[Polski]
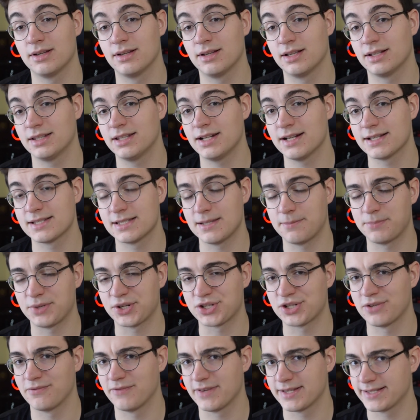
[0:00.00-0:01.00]
A teraz
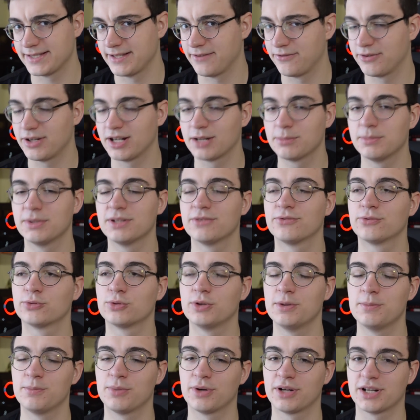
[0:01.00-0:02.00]
zapraszam Was na fragment, w
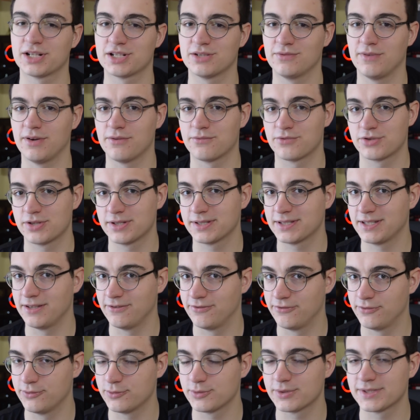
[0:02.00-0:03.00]
którym pokażę Wam wszystkie
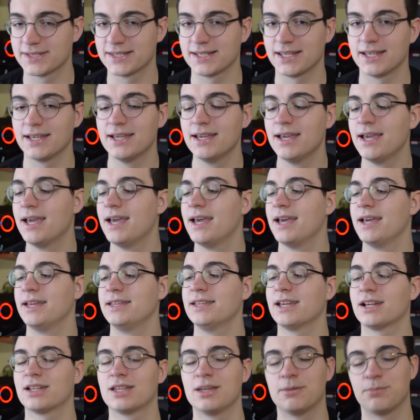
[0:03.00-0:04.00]
funkcje,
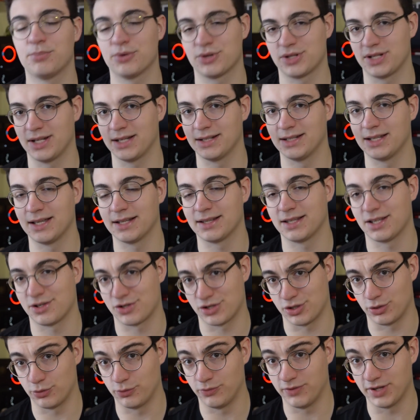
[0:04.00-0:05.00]
jakie posiada ta
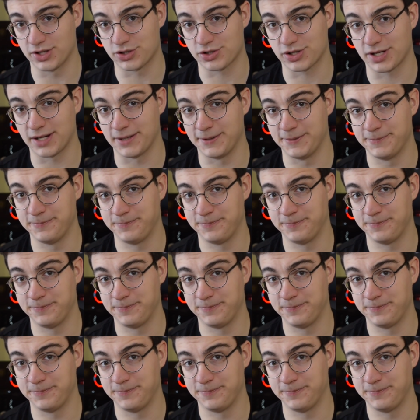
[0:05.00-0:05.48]
żaróweczka.